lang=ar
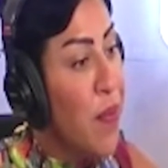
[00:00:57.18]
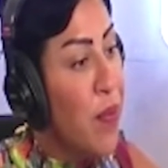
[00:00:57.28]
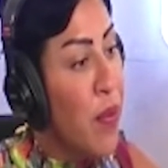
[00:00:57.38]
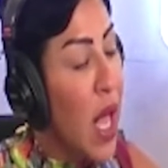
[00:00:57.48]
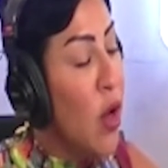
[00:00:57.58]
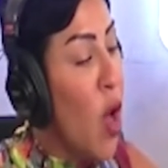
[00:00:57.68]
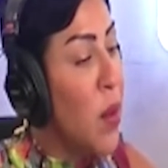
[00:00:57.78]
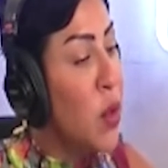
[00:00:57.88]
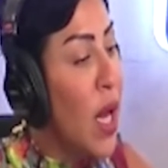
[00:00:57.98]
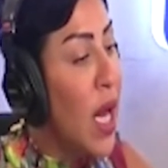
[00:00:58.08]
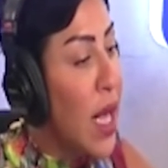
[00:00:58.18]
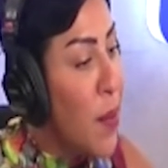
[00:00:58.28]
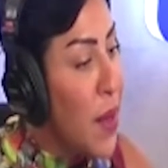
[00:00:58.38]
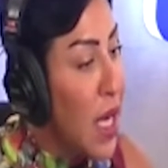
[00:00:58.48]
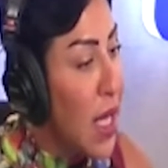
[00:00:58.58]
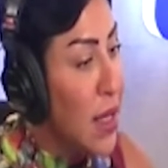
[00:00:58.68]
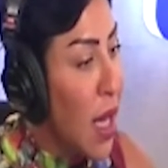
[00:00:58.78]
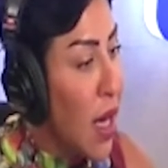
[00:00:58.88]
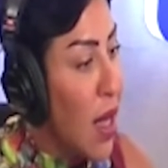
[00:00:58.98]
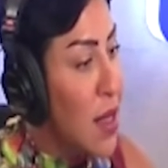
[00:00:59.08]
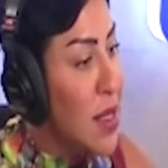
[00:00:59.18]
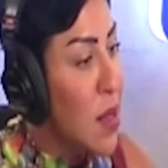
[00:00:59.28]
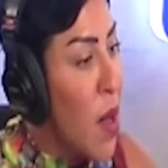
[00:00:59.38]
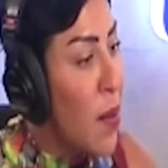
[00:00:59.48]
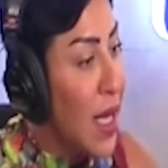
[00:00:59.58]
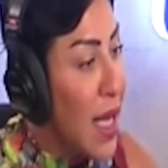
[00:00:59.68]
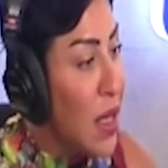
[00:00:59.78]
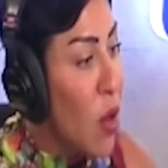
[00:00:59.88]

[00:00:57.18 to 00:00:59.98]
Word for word: انه عم يتولى كمان القطاع الخاص زمام القياده وفق